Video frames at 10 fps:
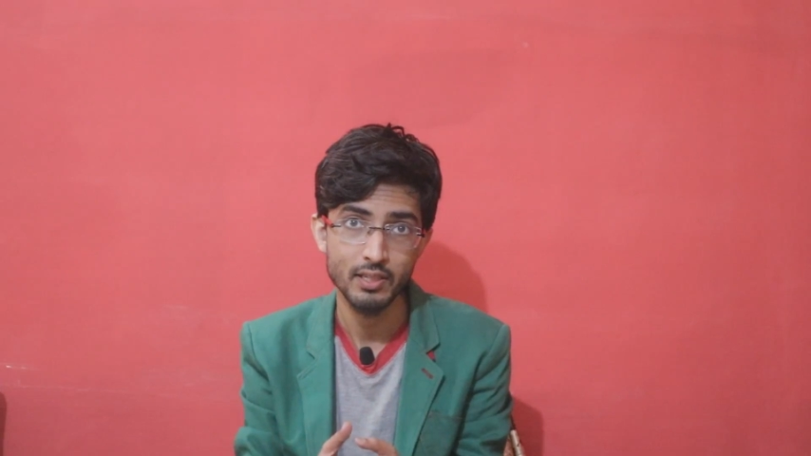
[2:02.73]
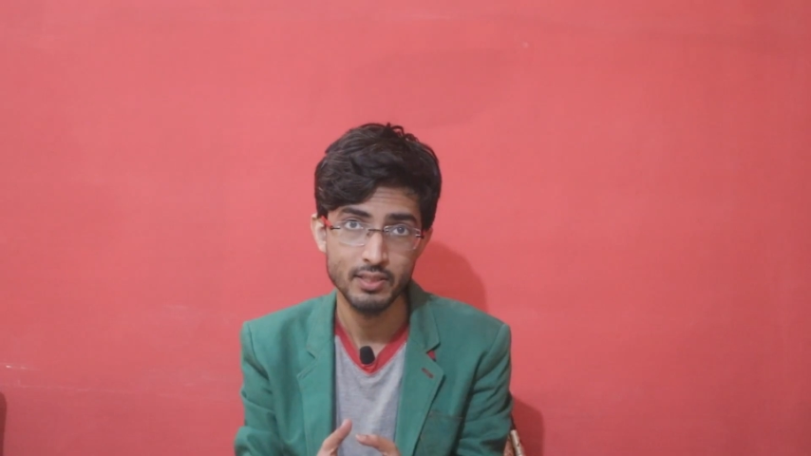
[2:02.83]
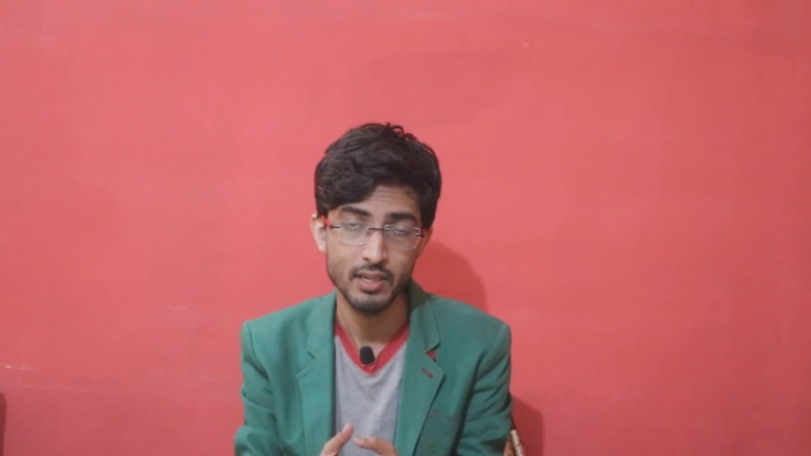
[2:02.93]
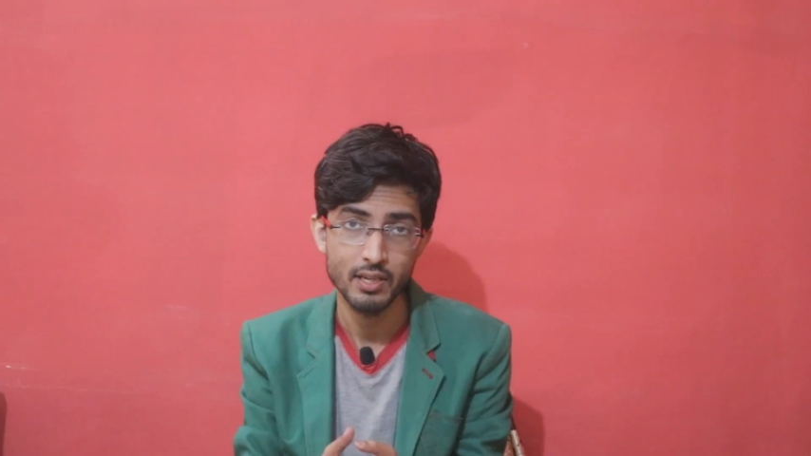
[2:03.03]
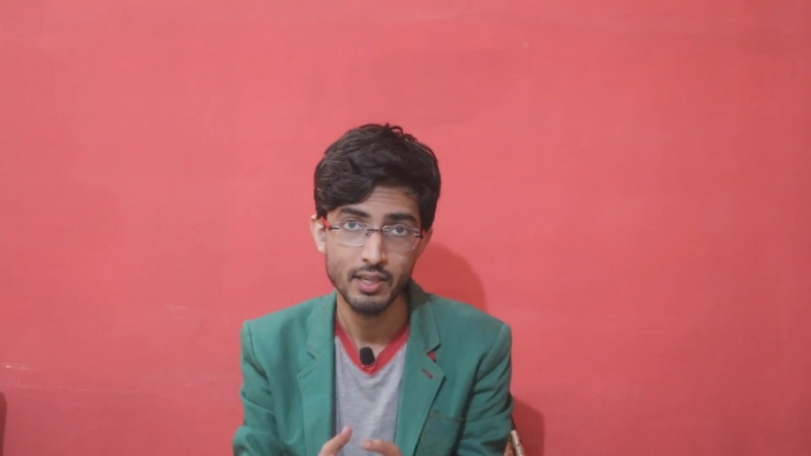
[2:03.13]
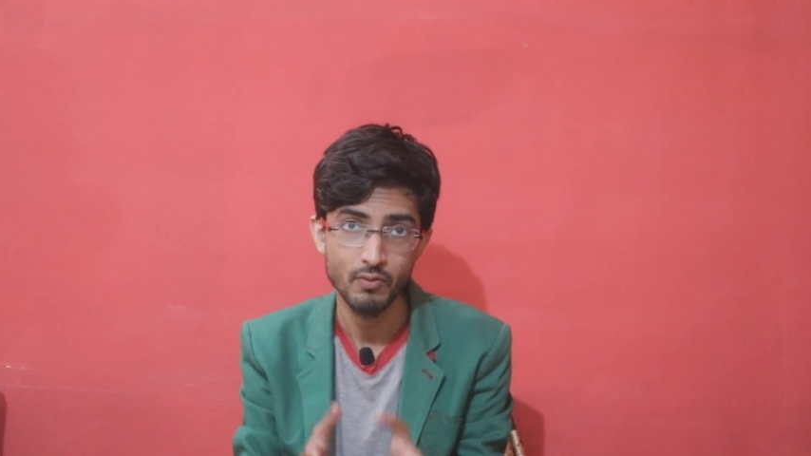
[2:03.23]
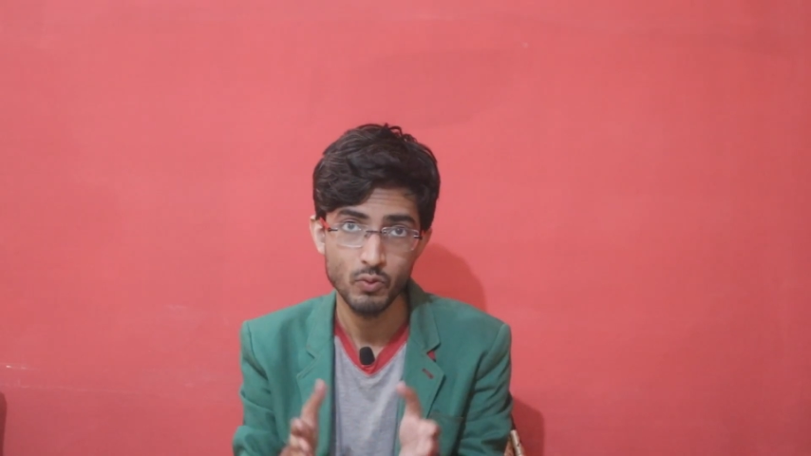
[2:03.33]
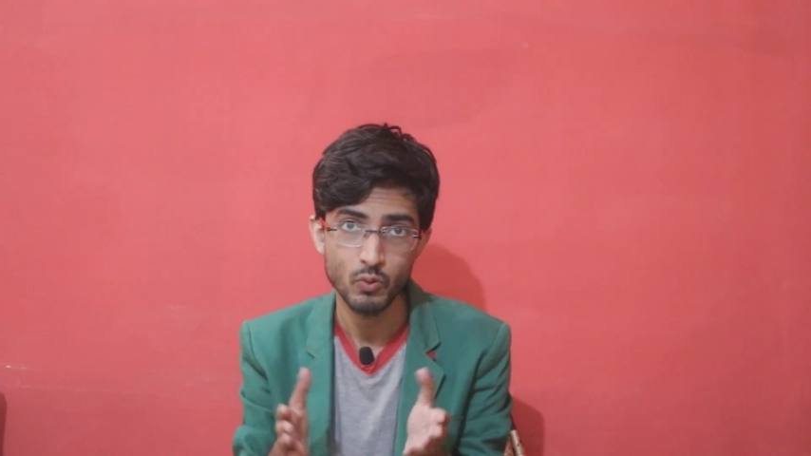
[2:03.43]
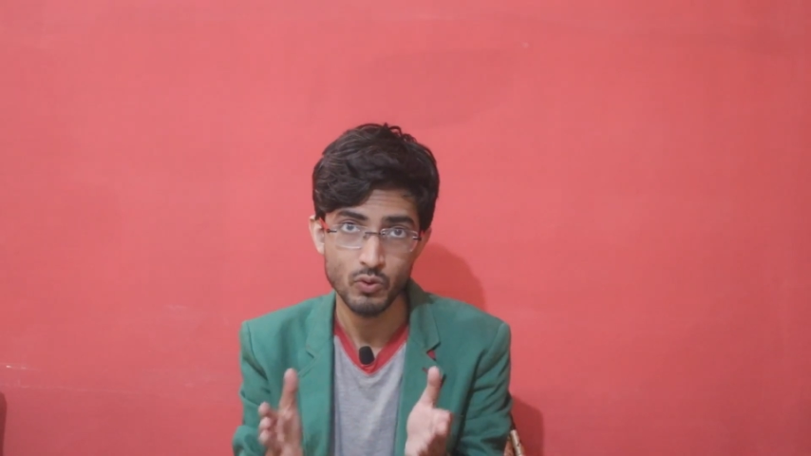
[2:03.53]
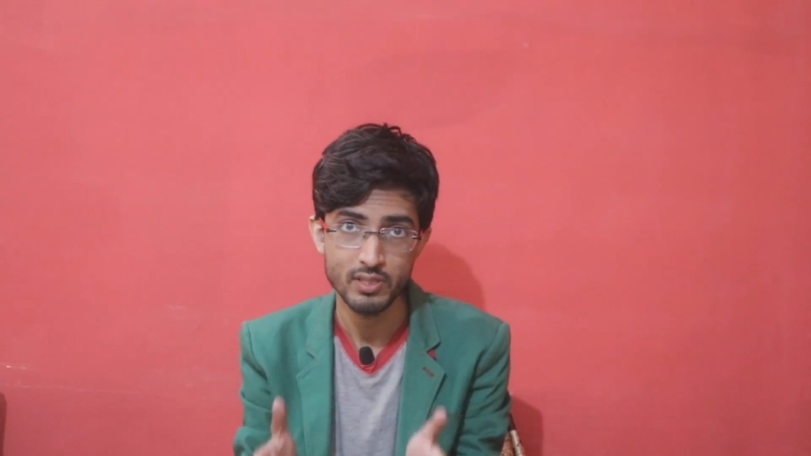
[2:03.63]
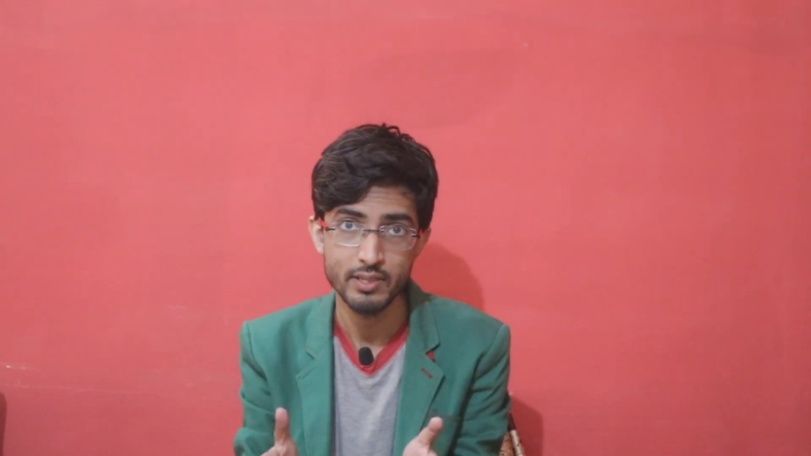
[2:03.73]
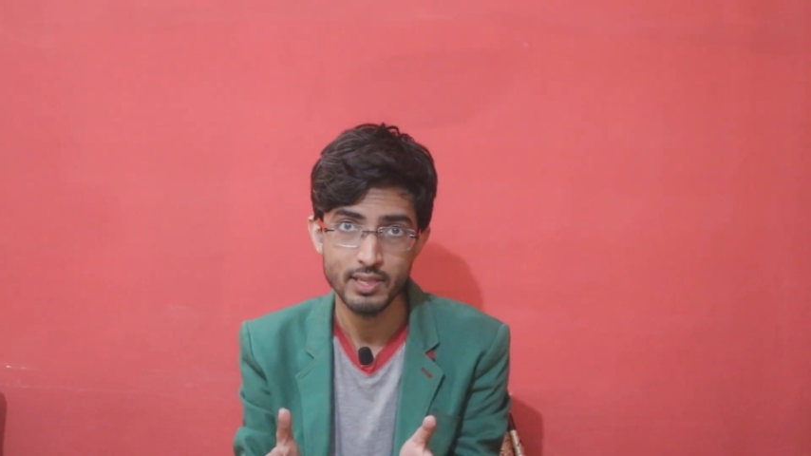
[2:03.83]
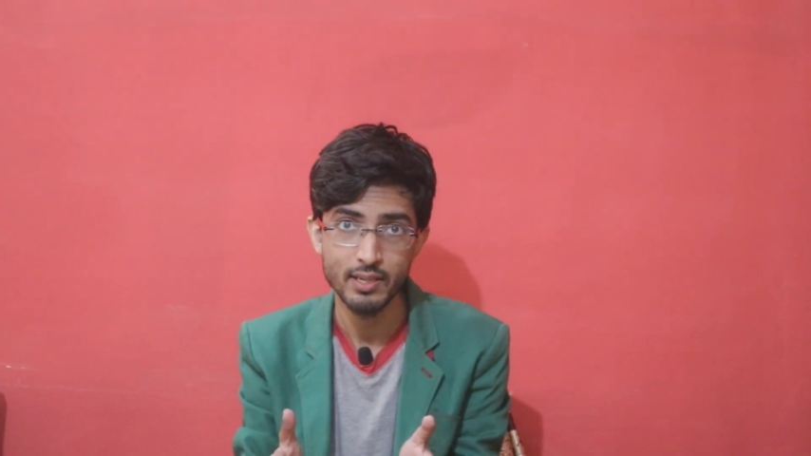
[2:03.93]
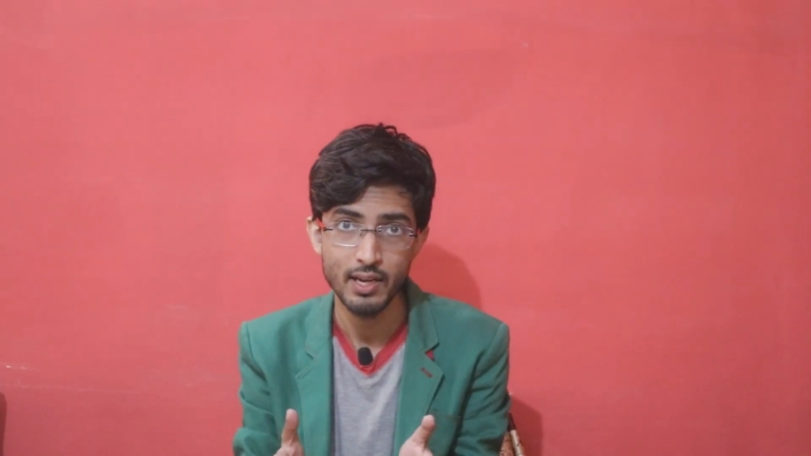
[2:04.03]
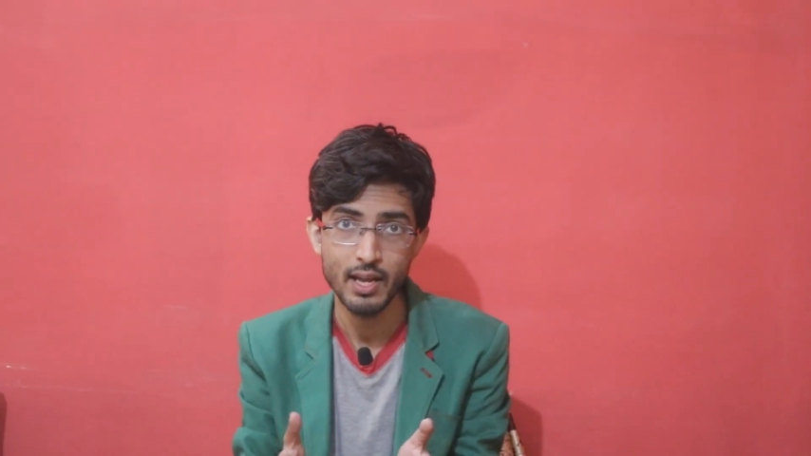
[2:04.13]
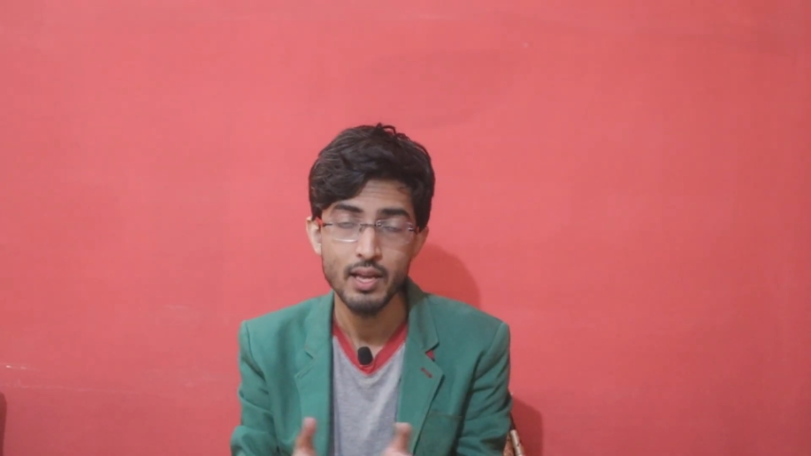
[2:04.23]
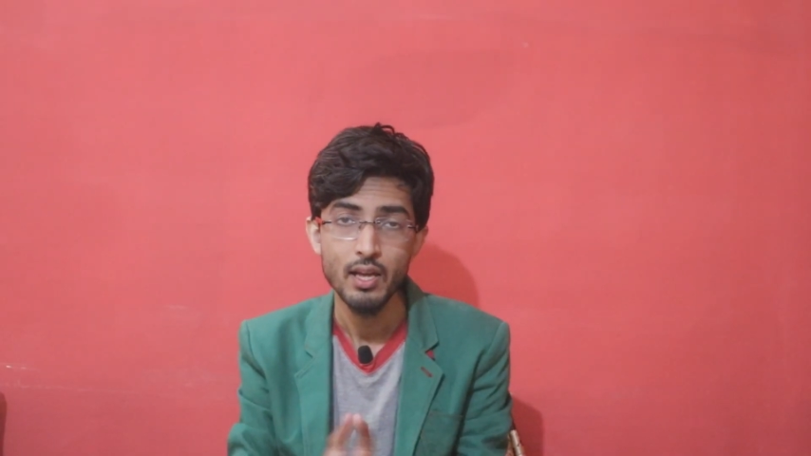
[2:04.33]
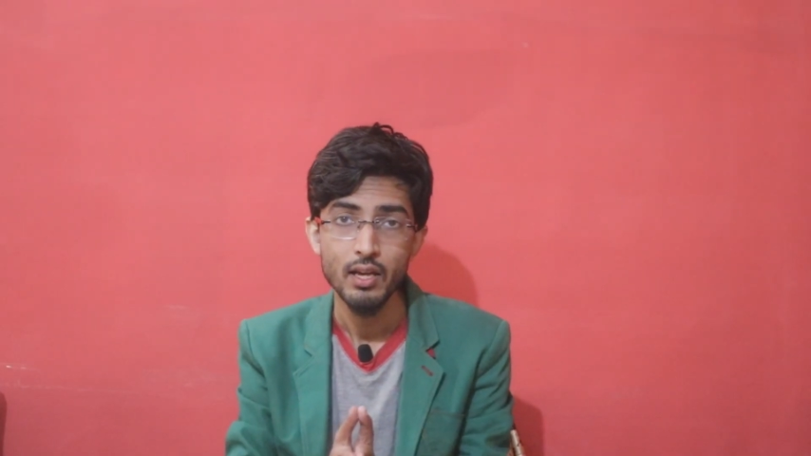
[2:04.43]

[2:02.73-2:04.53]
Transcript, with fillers: लग जाएगा कि वो कौन सा चैनल है